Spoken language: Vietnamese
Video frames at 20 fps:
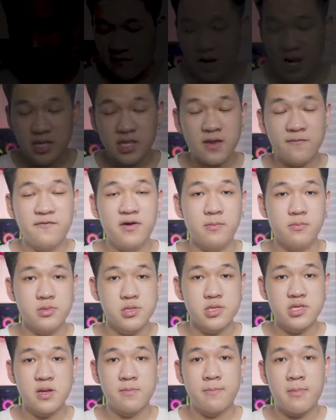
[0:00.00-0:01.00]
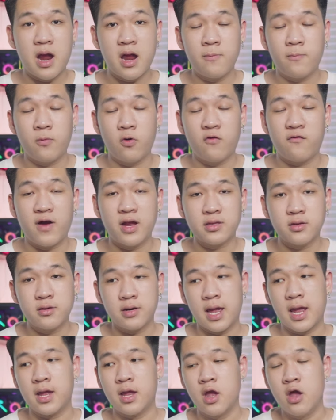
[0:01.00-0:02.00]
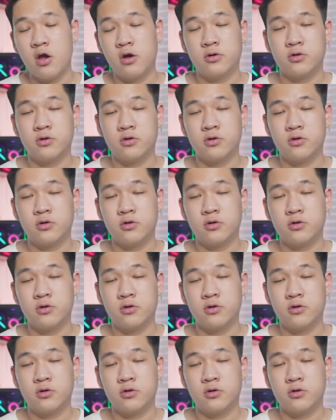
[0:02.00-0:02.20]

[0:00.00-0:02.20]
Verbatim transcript: Và cái sản phẩm The Zen Bay Profiter này